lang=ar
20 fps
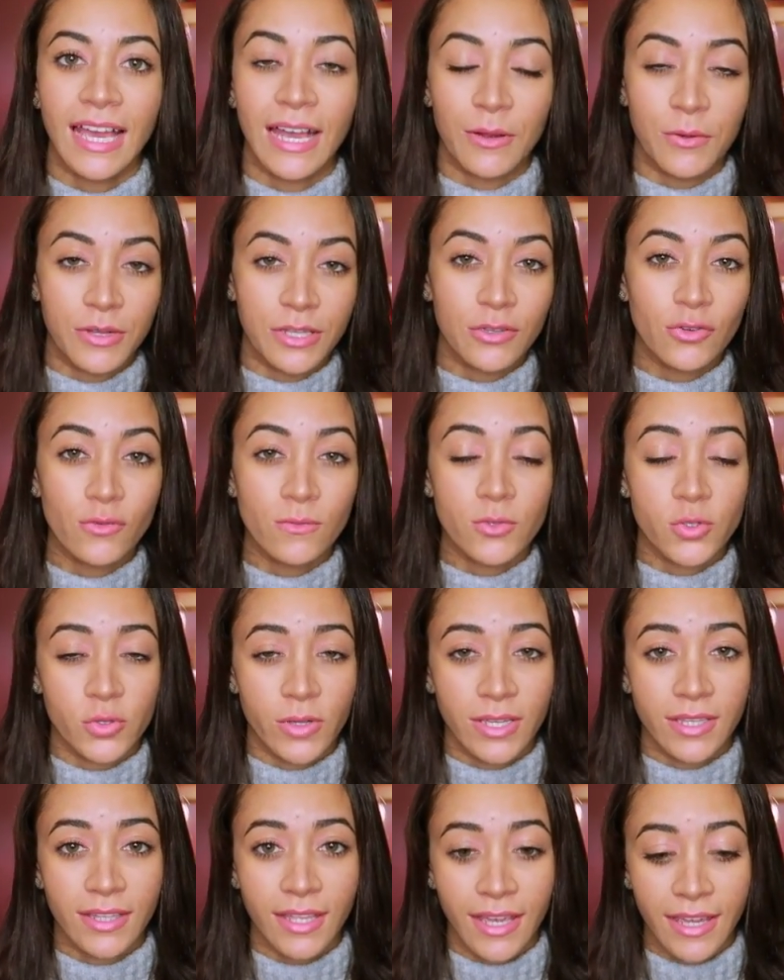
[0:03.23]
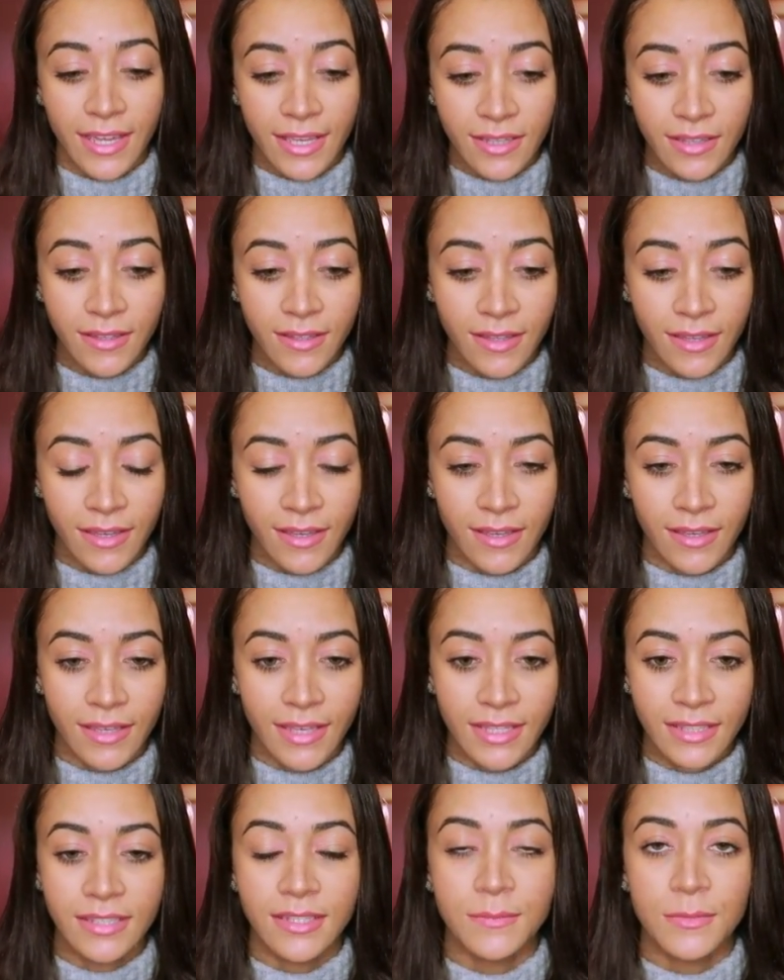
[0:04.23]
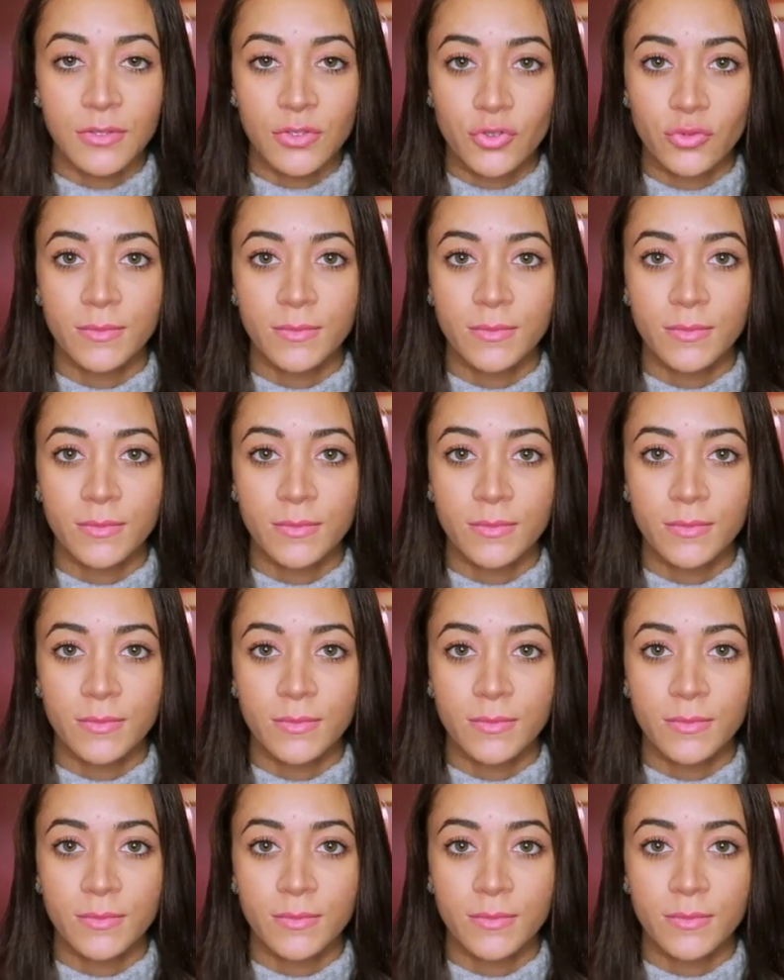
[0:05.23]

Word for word: هوريكم شويه حاجات آه، جات لي من